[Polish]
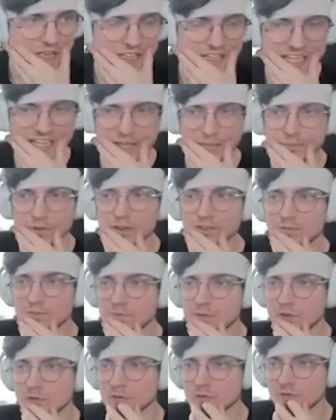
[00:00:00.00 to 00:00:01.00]
ja nie byłem w
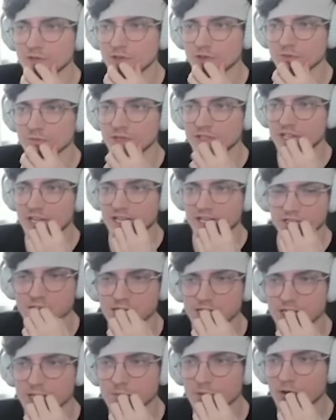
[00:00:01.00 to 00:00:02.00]
piku w Illuminar.
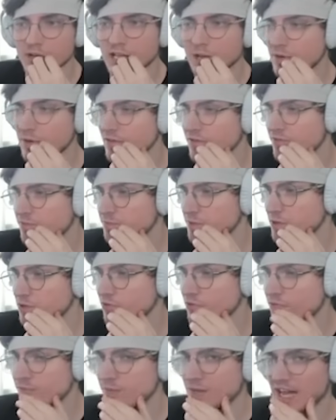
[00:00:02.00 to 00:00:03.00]
I mo, ja byłem w piku
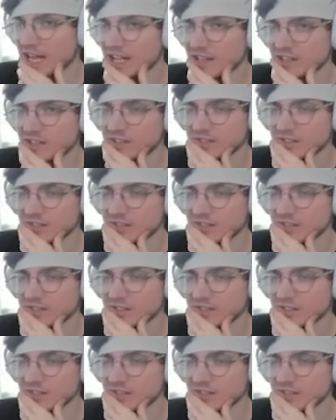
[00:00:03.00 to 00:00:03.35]
w Pride.